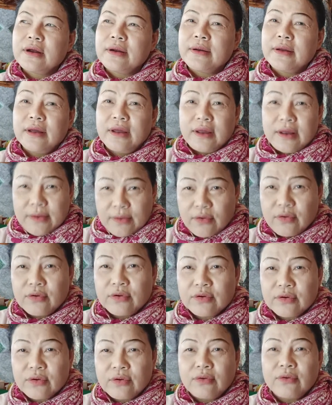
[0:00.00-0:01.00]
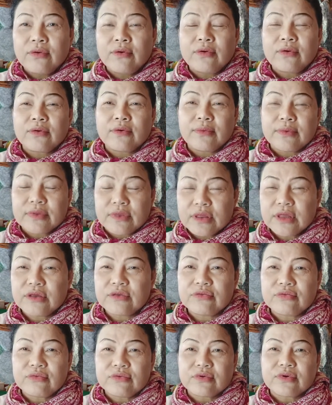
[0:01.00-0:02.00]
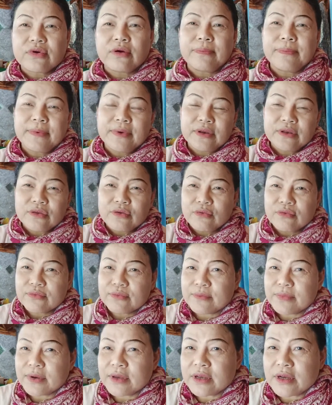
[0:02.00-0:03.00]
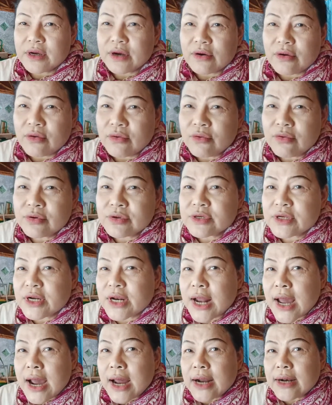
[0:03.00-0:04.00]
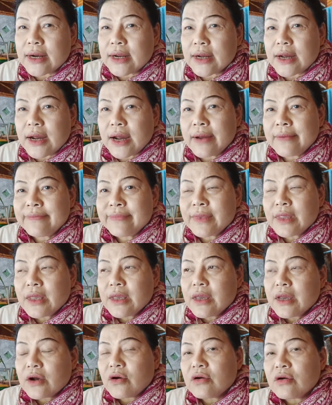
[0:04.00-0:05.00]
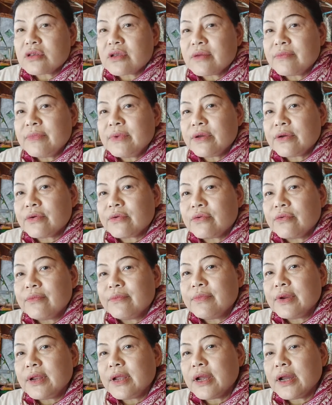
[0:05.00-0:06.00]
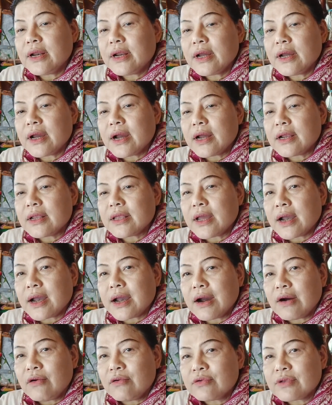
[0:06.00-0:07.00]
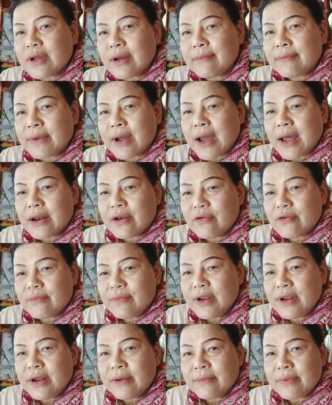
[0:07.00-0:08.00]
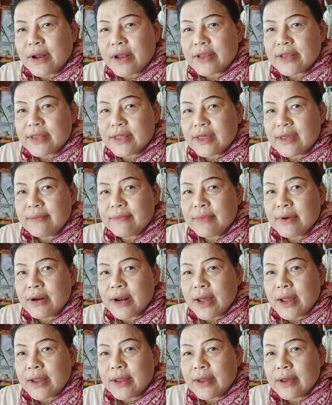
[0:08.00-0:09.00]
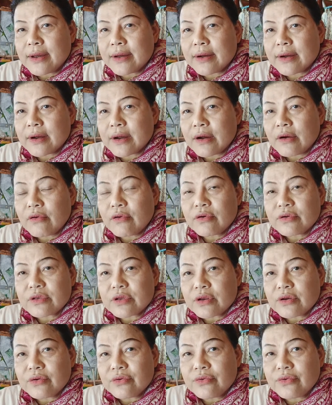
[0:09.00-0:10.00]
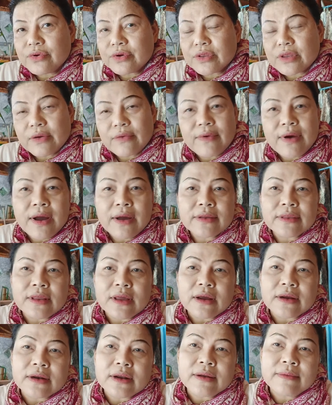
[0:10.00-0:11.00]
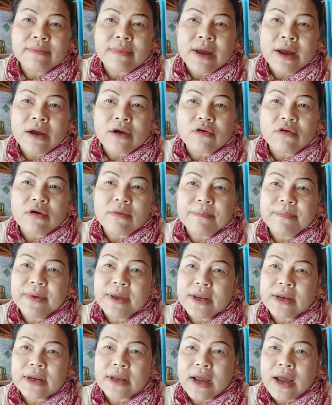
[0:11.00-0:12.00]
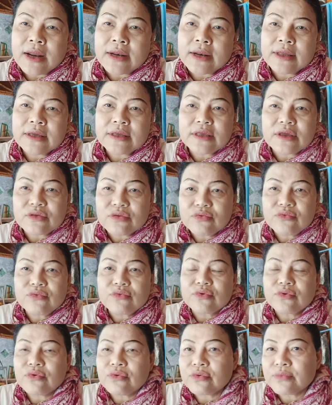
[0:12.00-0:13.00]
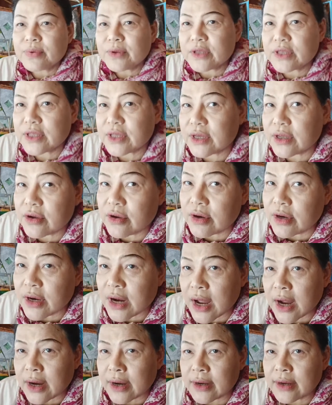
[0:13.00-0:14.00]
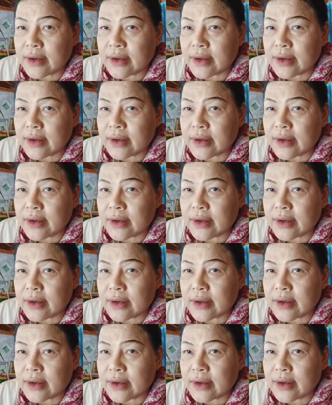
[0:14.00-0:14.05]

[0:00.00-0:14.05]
เออคนโง่ที่สุดก็เป็นตกเป็นเหยื่อของคนฉลาดนะคะ ก็จะมีกลุ่มเนี้ยนะคะ ถ้าเขาทำงานหลบเลี่ยงภาษีเมื่อไหร่เขาก็จะโดน แต่ว่าจากนั้นมาเขาก็เปลี่ยนการที่จะถูกโดนภาษีย้อนหลัง